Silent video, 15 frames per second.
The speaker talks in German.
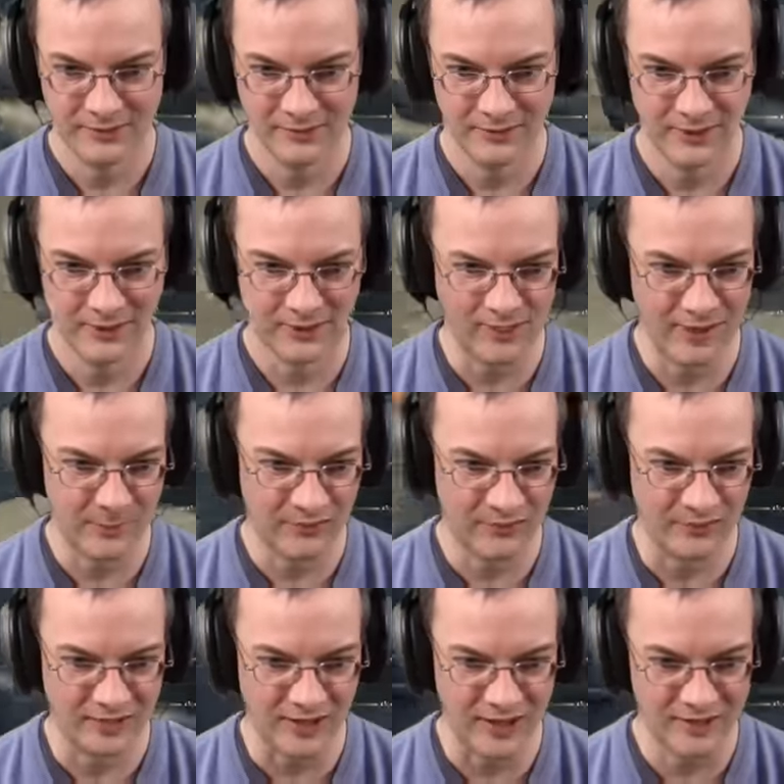Jetzt selbst zur
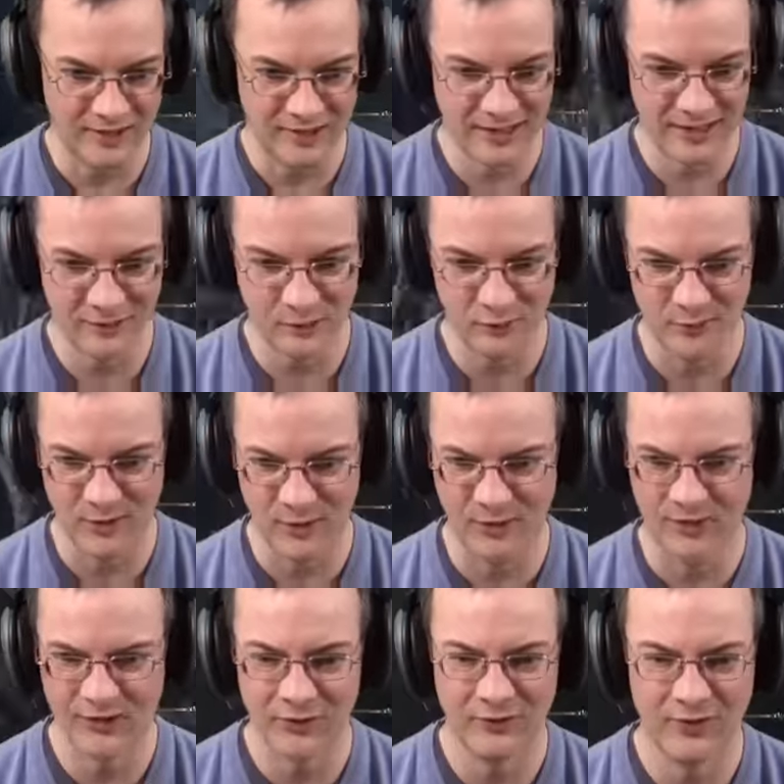Seite gehen, um ihm
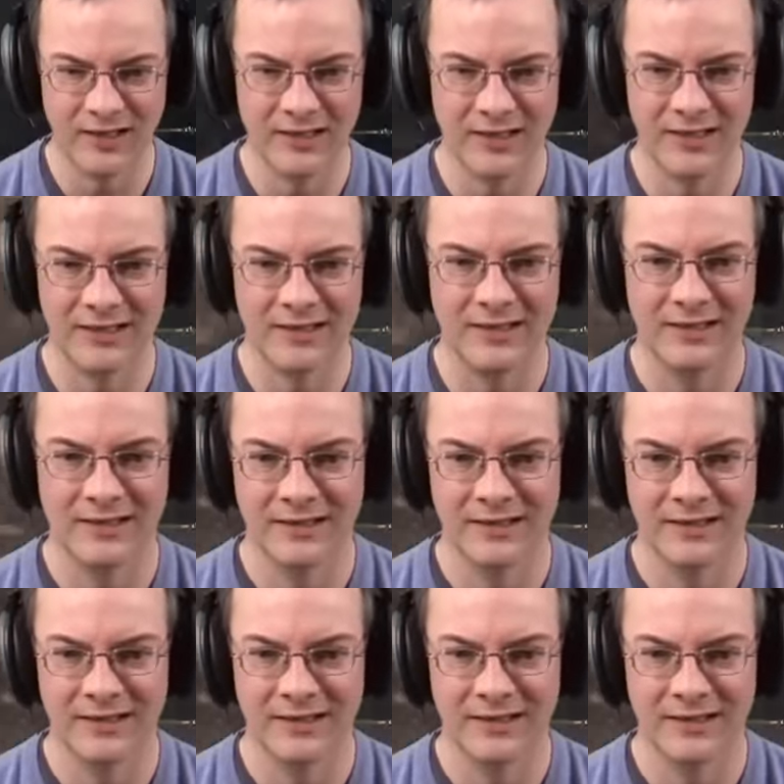auszuweichen.